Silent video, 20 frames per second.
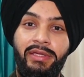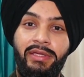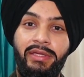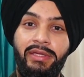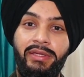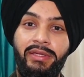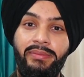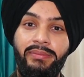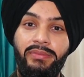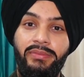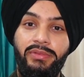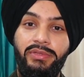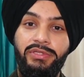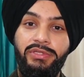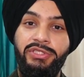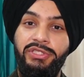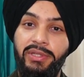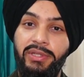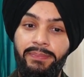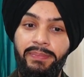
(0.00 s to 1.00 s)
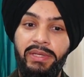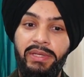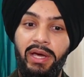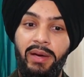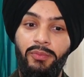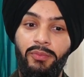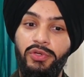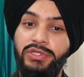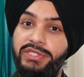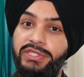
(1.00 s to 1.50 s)
कि जब भी
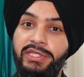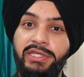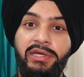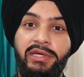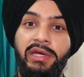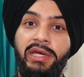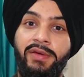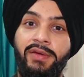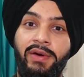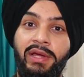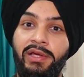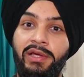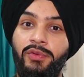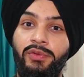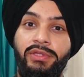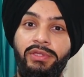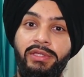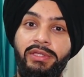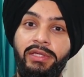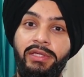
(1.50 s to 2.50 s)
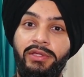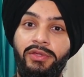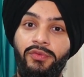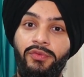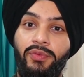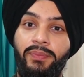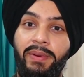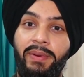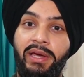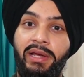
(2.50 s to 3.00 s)
हम कोई सीन करने वाले होते थे तो
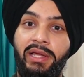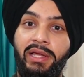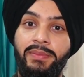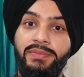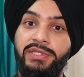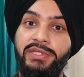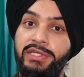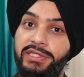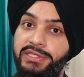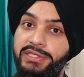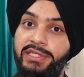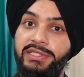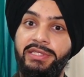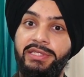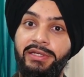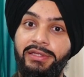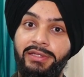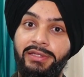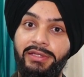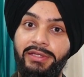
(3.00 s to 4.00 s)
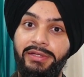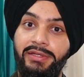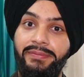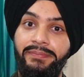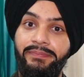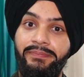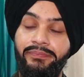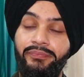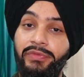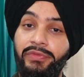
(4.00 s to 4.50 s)
वो पहले हमसे डिस्कस करते थे
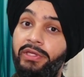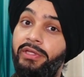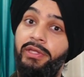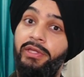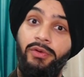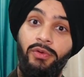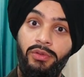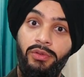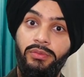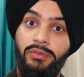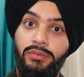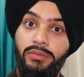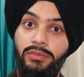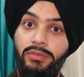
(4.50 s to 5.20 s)
कि देखो